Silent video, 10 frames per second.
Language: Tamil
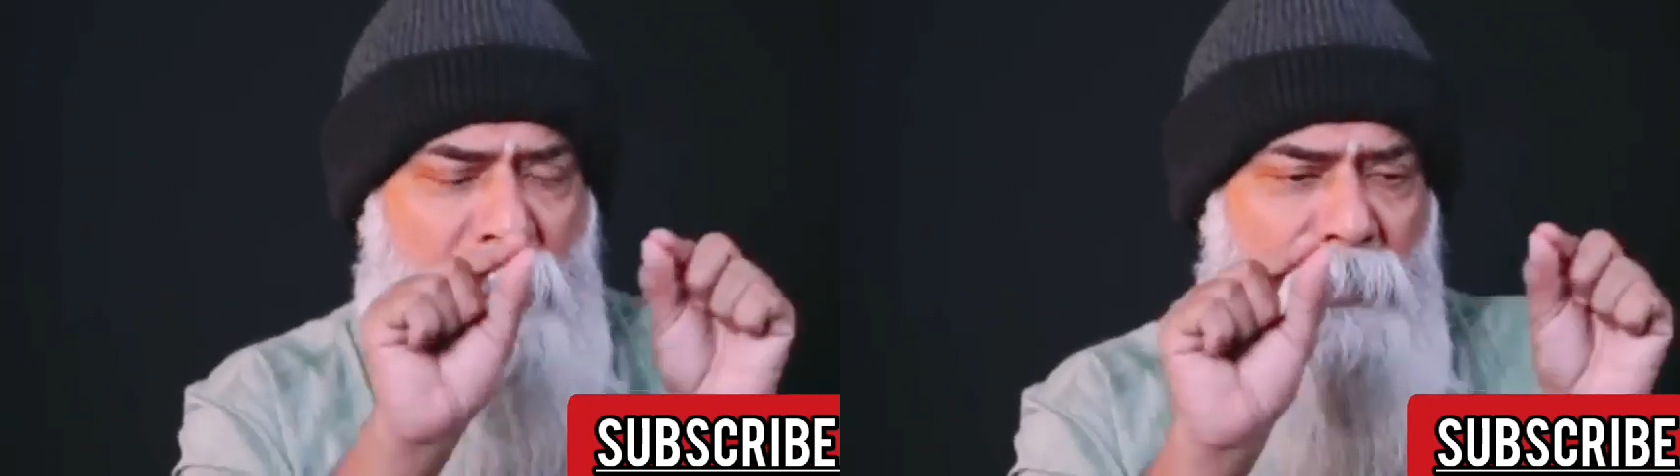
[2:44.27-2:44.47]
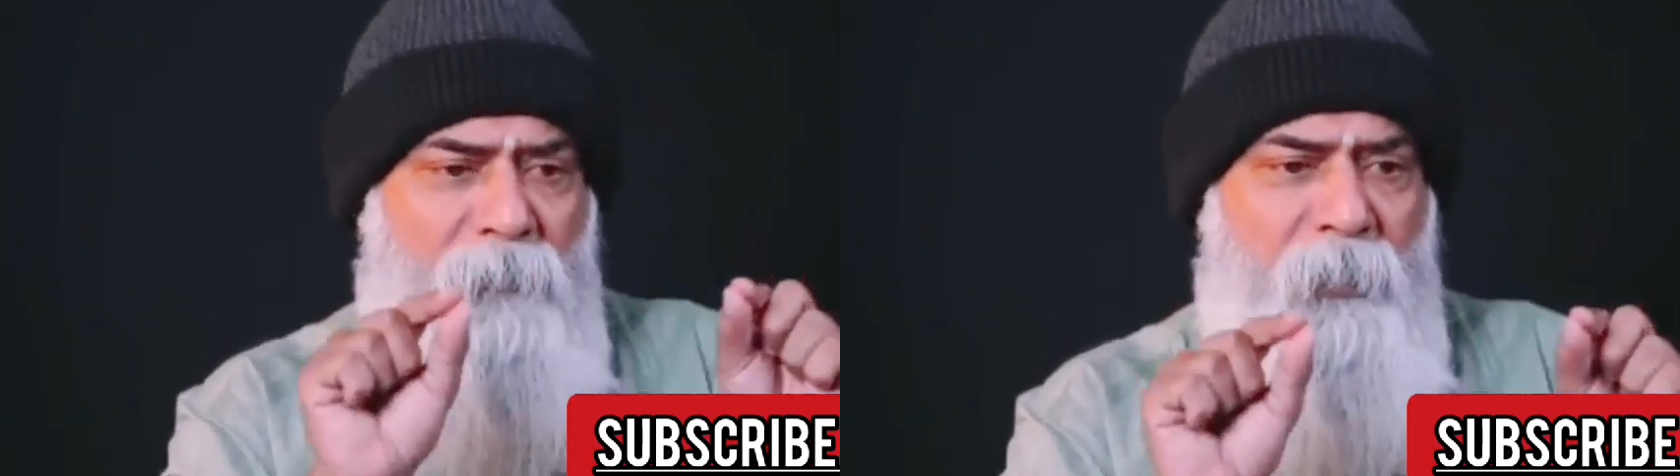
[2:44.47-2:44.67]

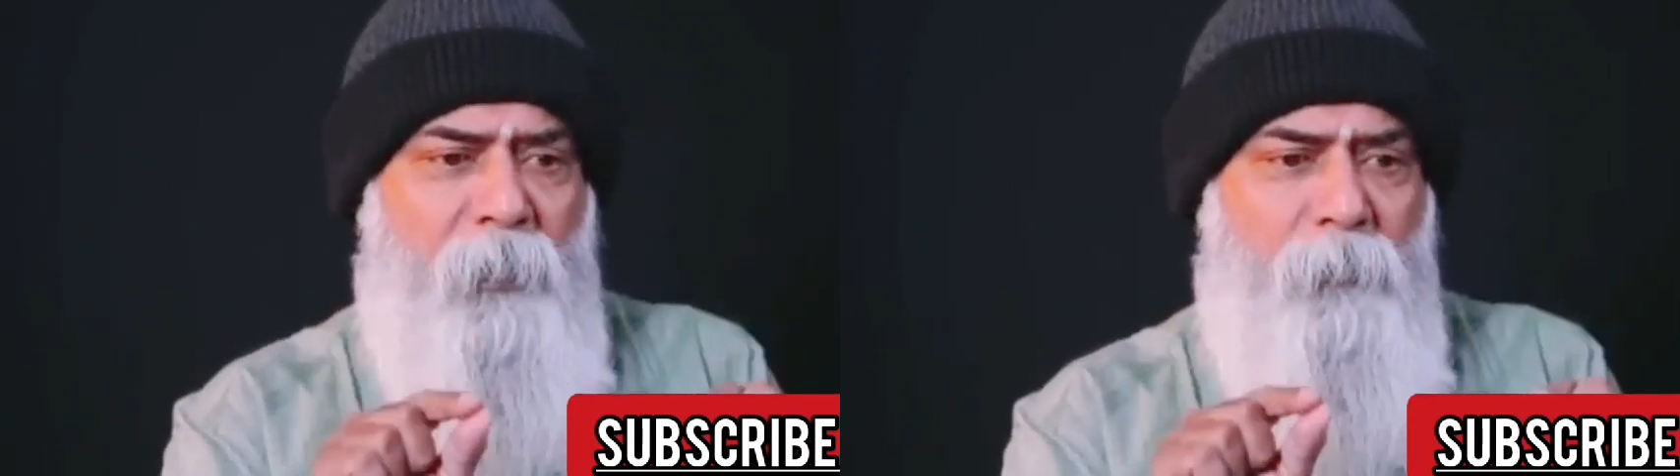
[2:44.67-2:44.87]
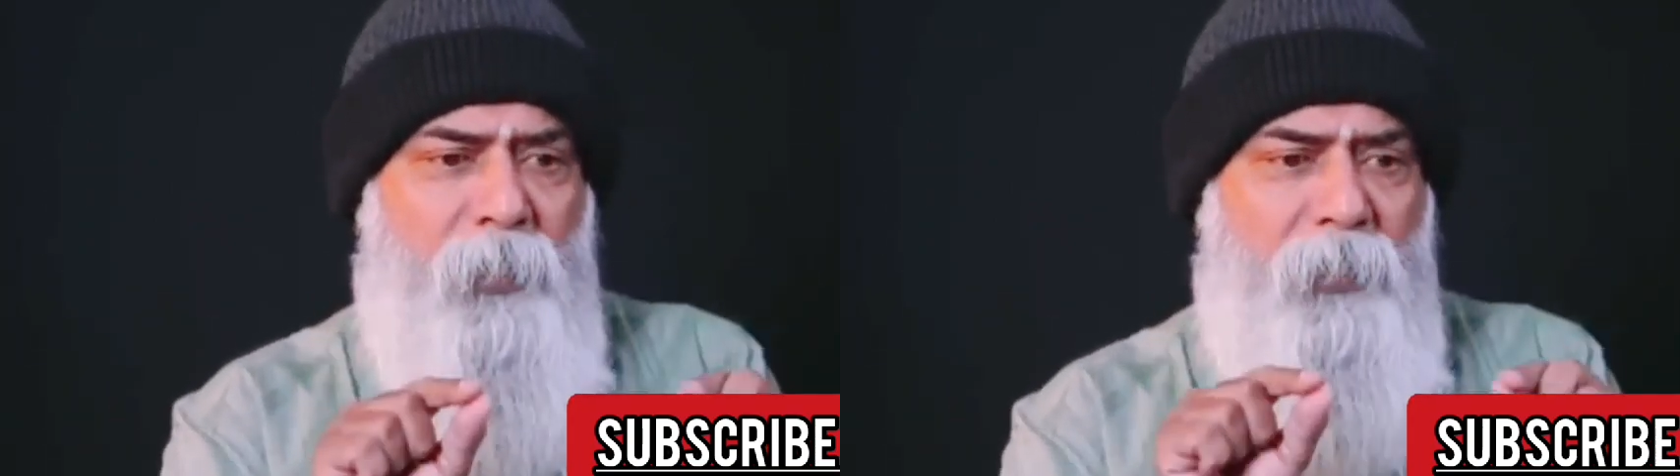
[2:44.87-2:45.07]
அந்த
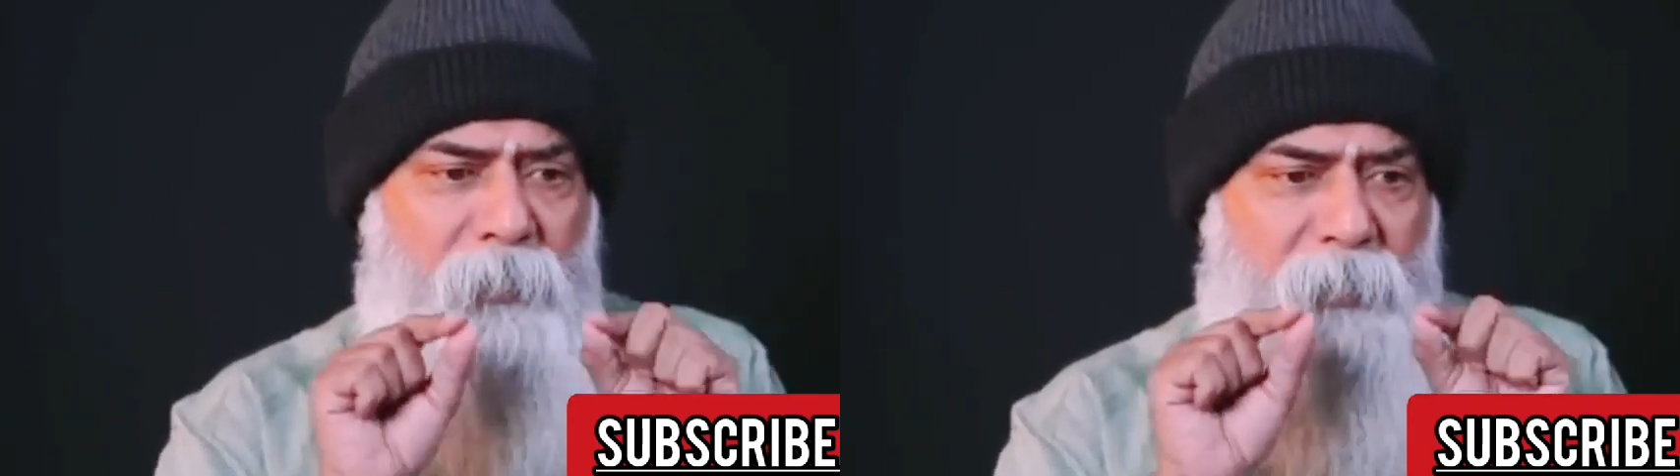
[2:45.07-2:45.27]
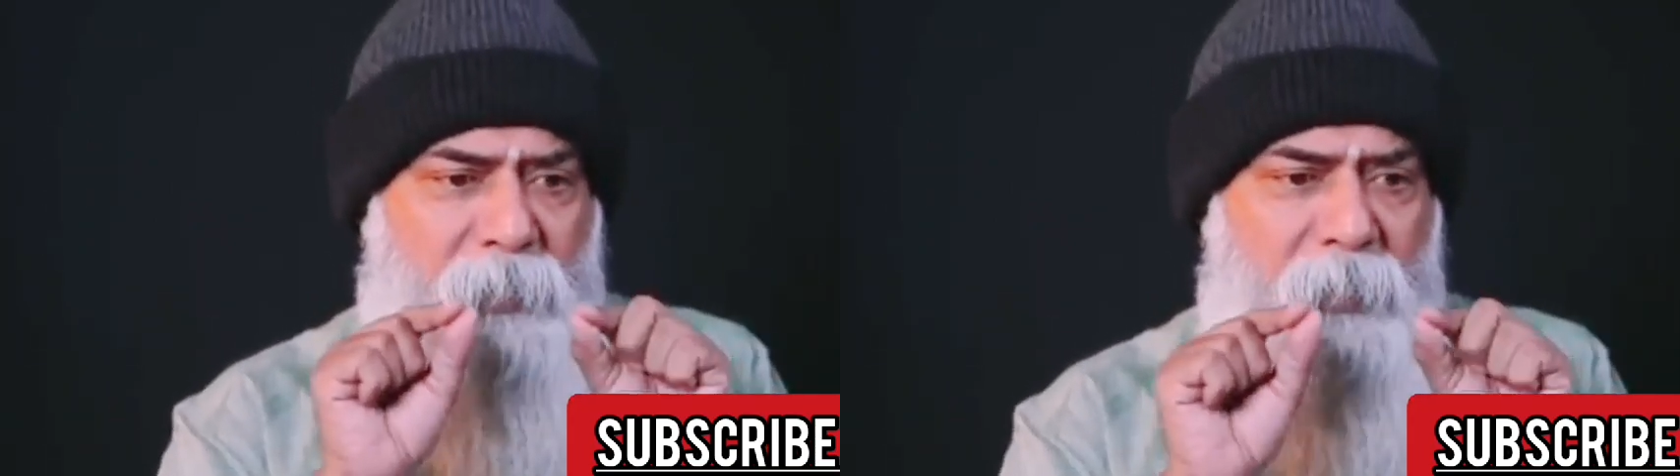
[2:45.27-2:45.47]

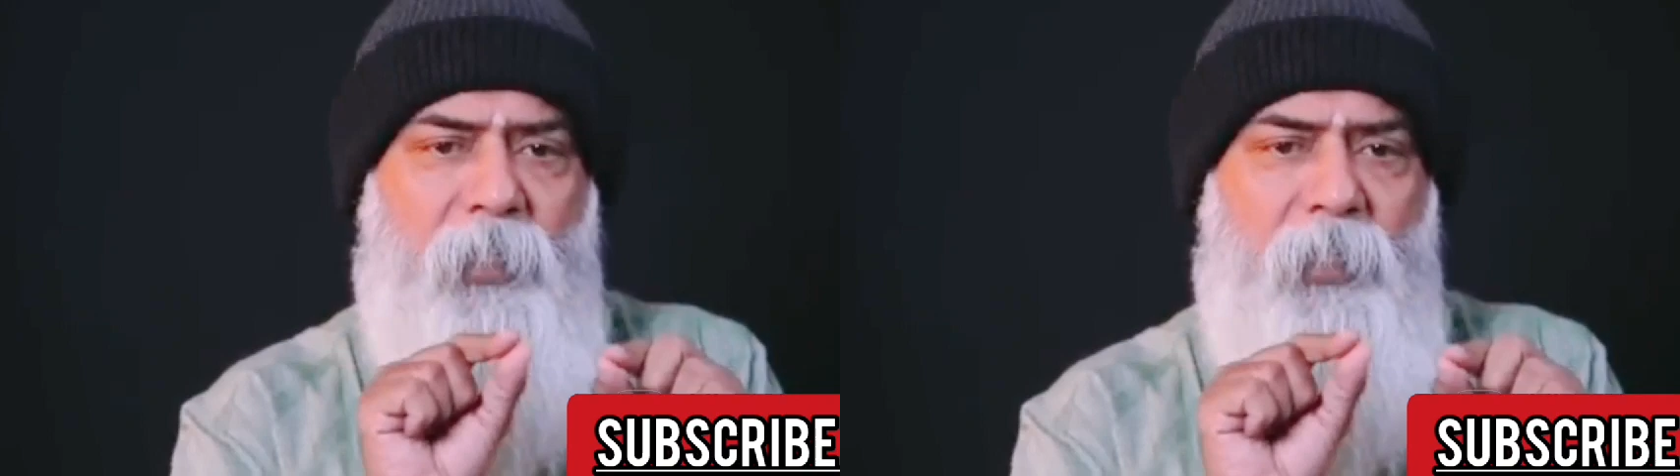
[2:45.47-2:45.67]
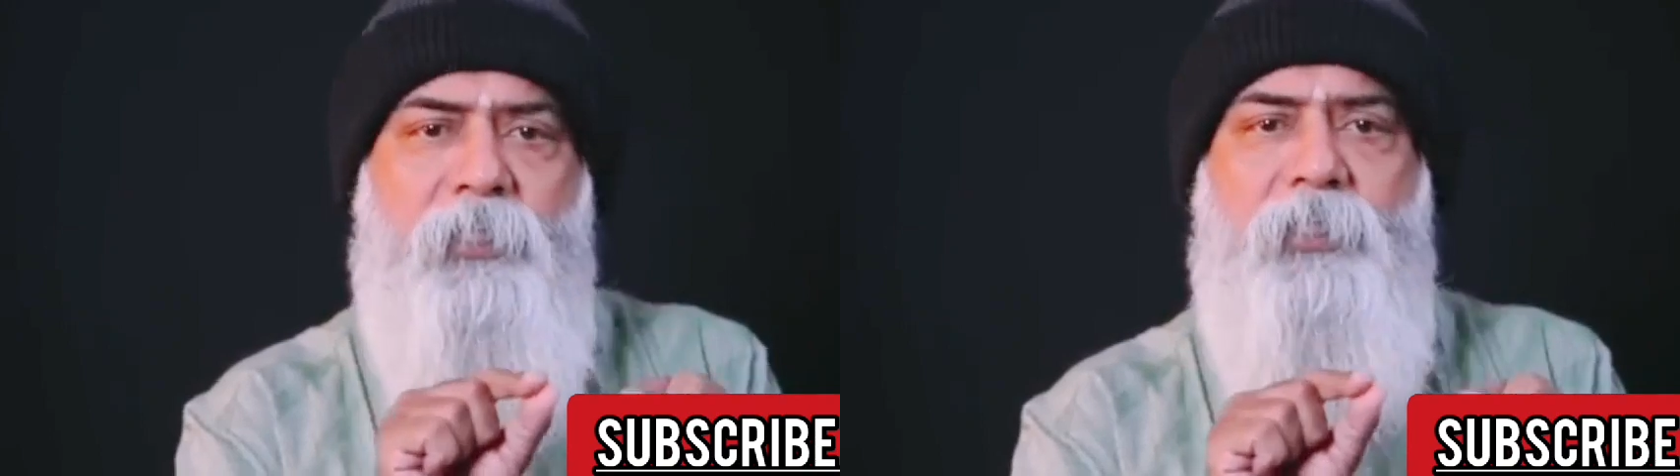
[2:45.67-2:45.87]
வியாபாரத்தை
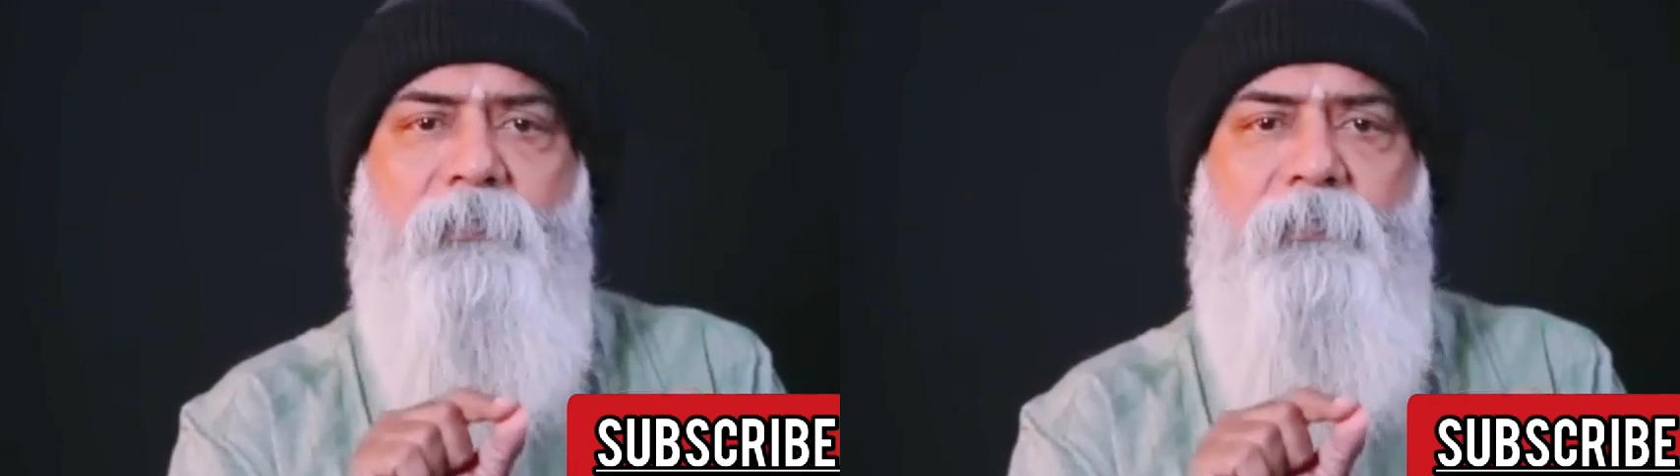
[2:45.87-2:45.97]
சரியாக